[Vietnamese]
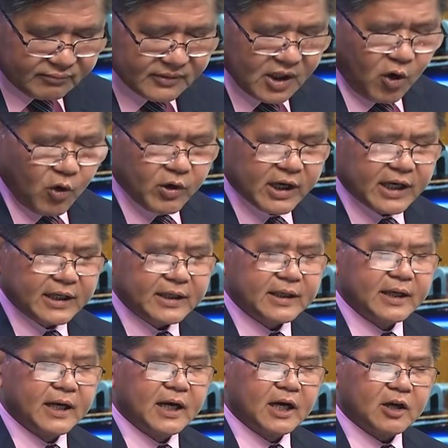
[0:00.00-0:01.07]
hội nghị
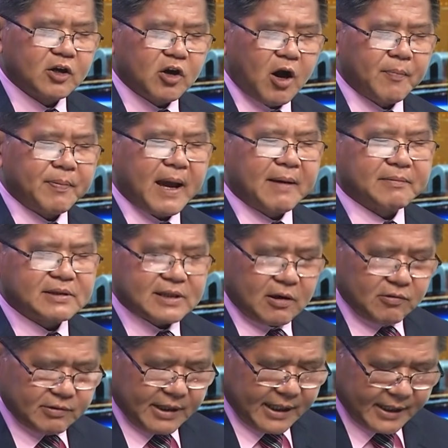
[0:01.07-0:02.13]
uh, à,
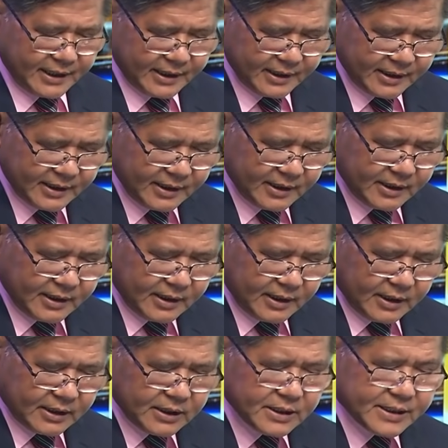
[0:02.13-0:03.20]
COP26 này,
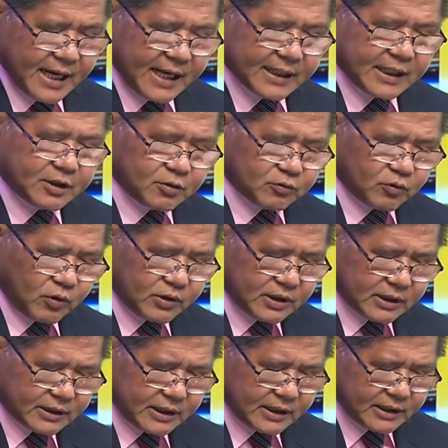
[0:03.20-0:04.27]
như sáng nay chúng tôi đưa
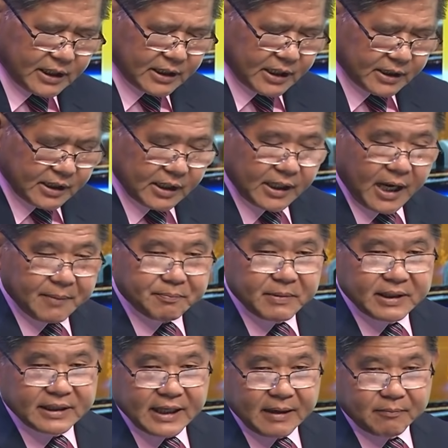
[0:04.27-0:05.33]
tin trên chương trình
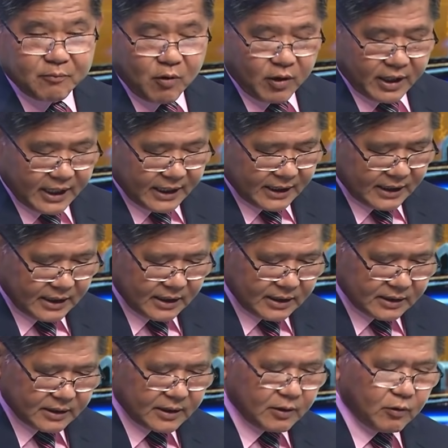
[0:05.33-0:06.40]
SBTN Morning
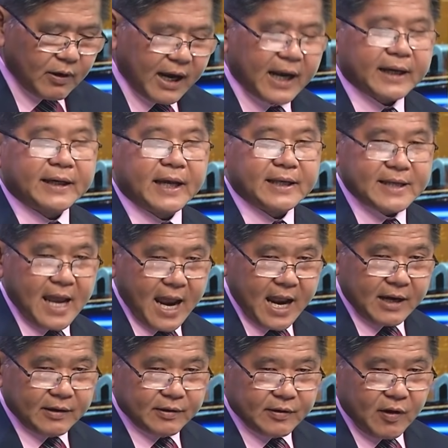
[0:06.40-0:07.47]
thiếu hai đại gia,
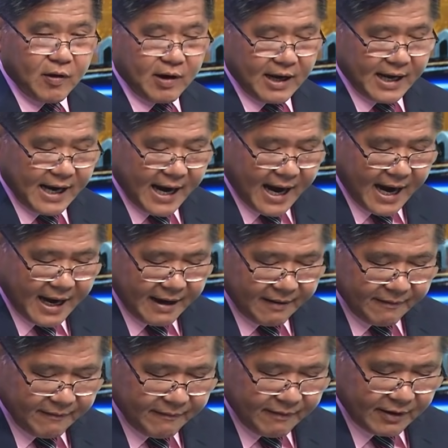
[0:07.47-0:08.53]
đó là Nga
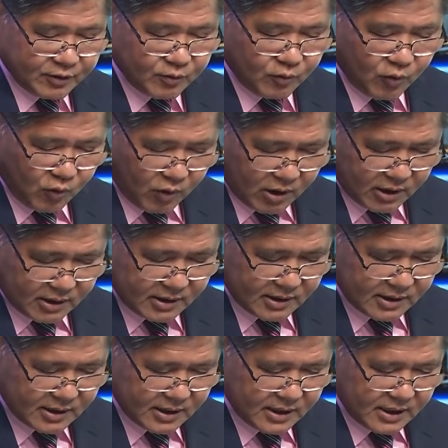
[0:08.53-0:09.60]
và Trung Quốc.
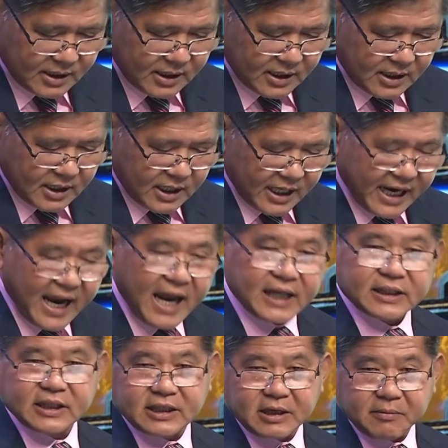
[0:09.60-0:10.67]
Nga
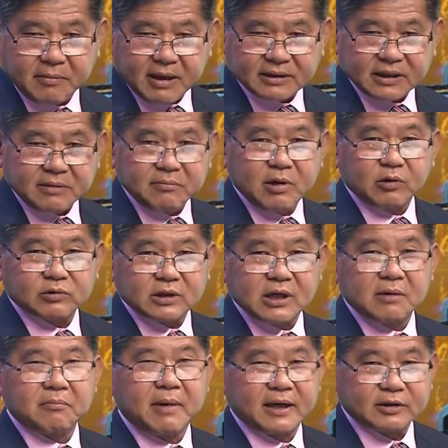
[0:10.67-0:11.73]
thì chỉ mang tính biểu
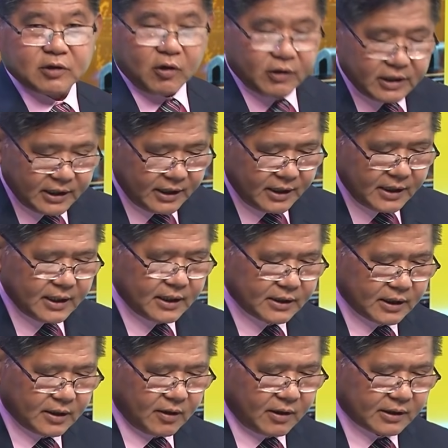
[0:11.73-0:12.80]
tượng mà thôi,
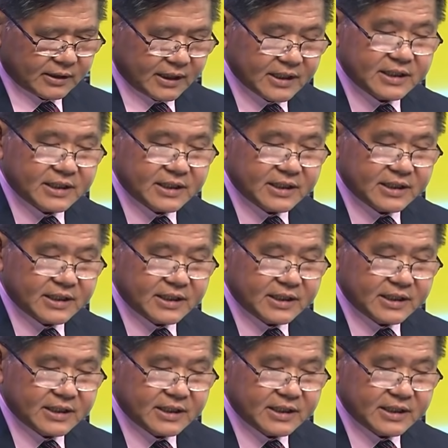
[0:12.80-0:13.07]
chứ còn cái